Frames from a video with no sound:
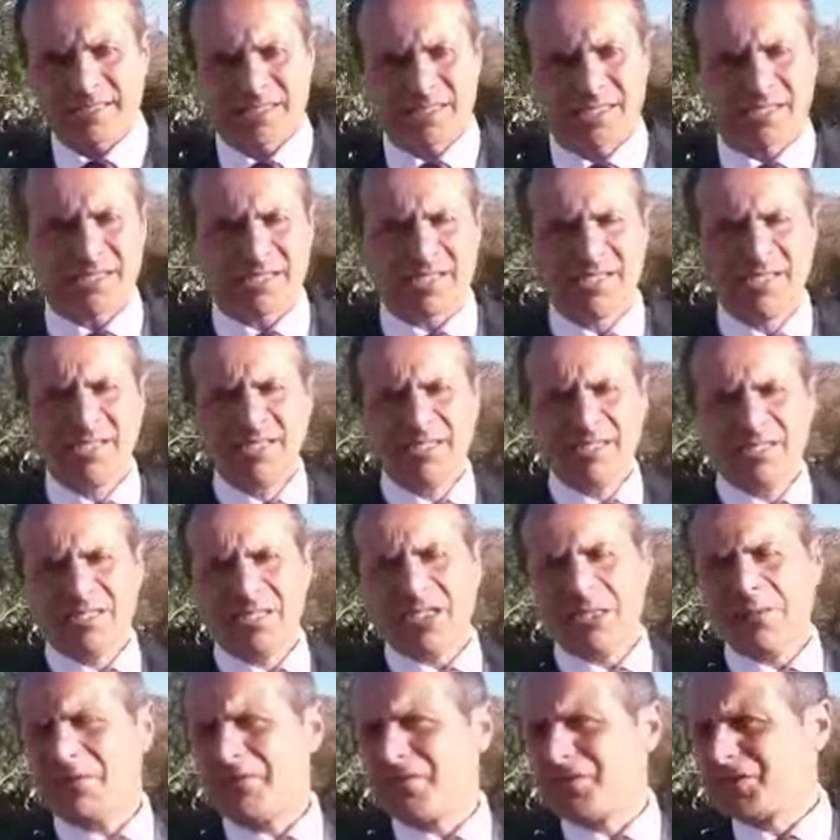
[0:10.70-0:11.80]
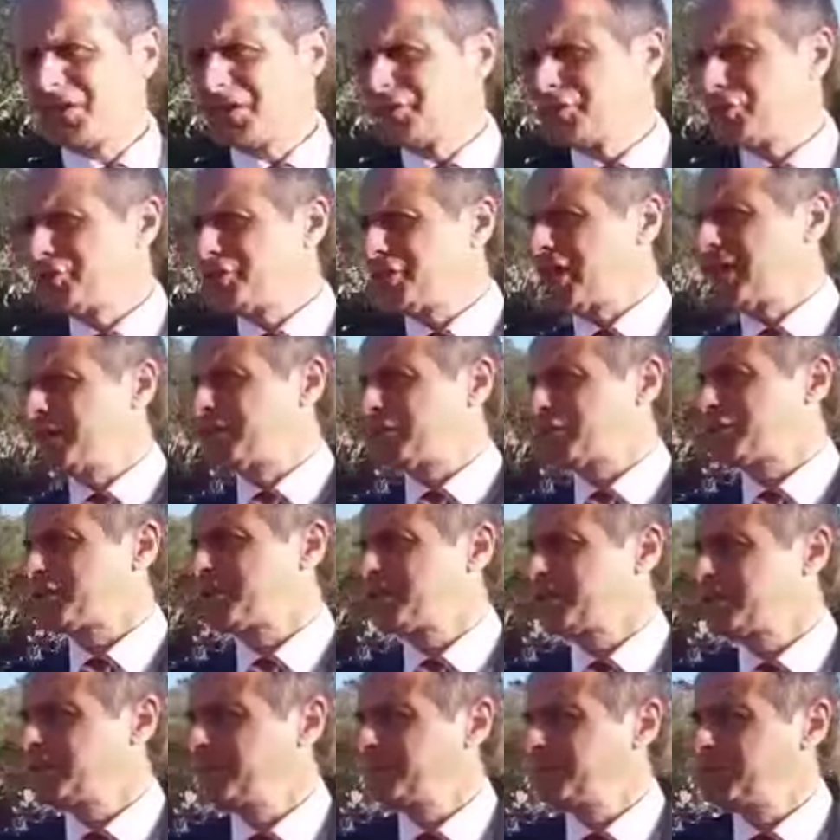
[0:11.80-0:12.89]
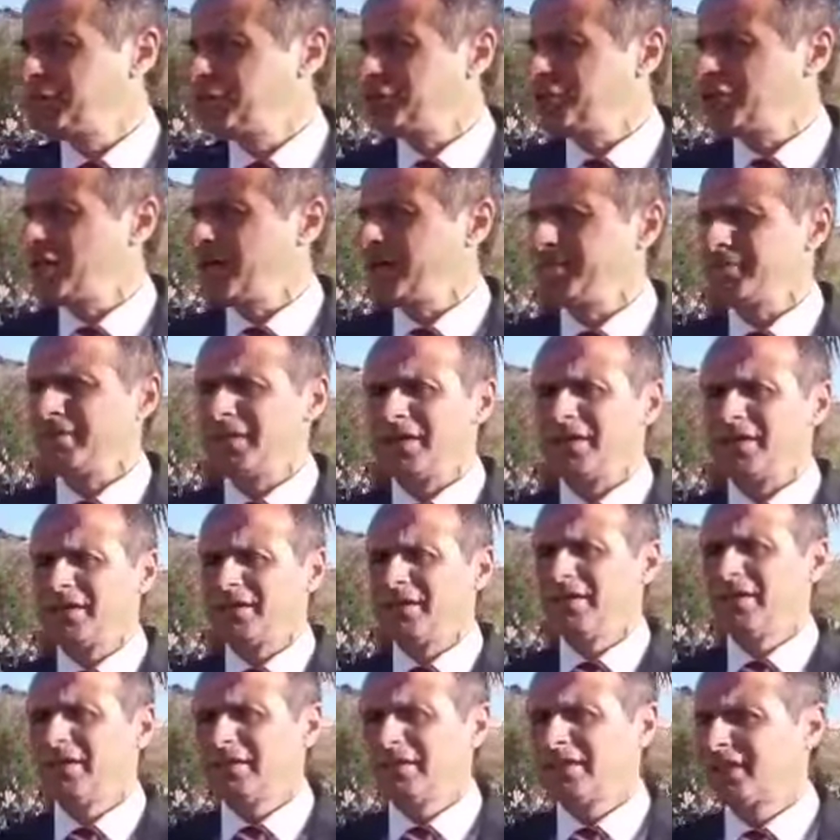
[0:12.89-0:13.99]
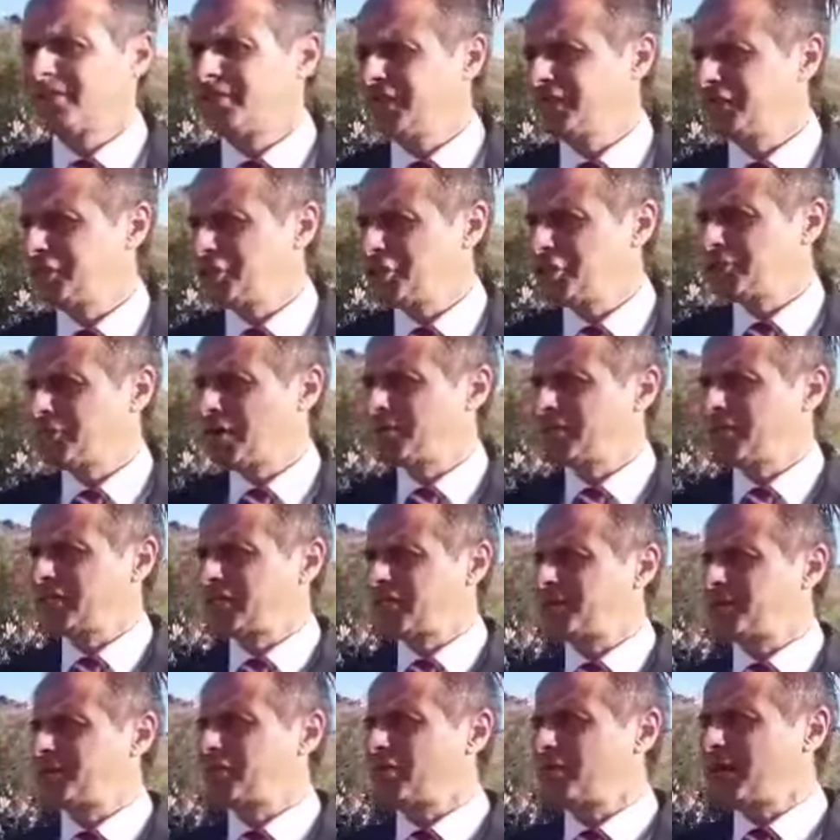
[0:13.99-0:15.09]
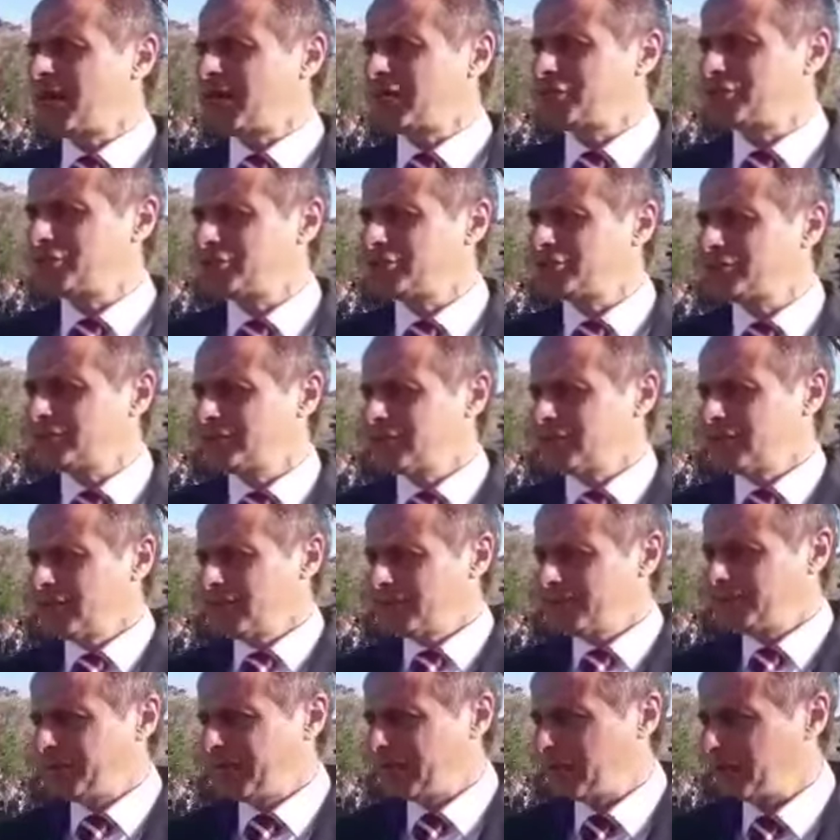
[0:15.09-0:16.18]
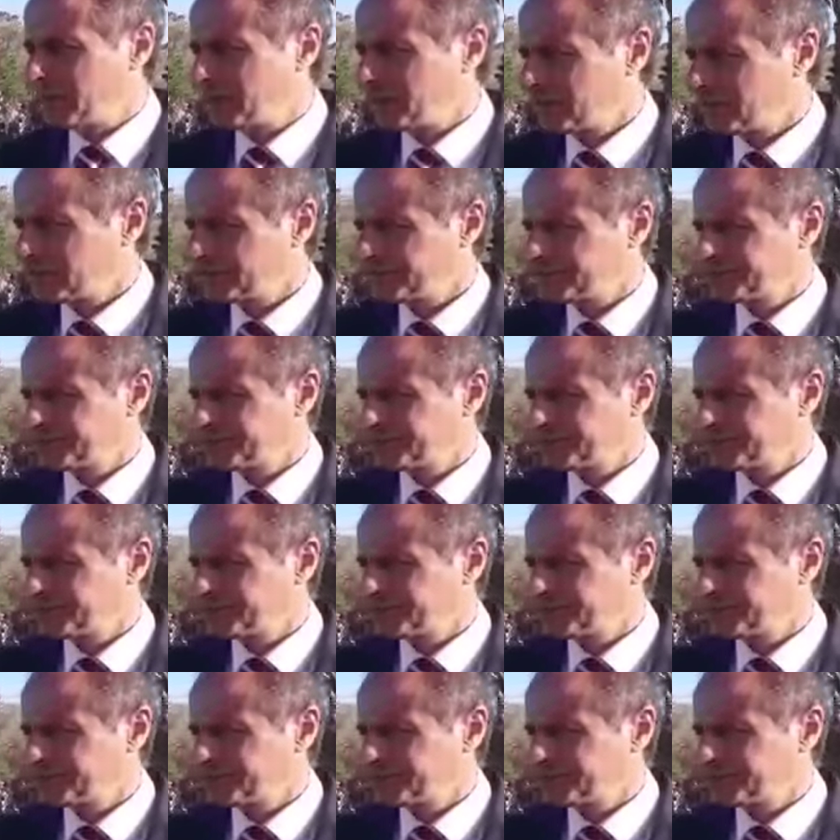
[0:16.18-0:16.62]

e a sinistra. Stiamo facendo già i prossimi DPCM del 25 aprile e del 1 maggio. Prego.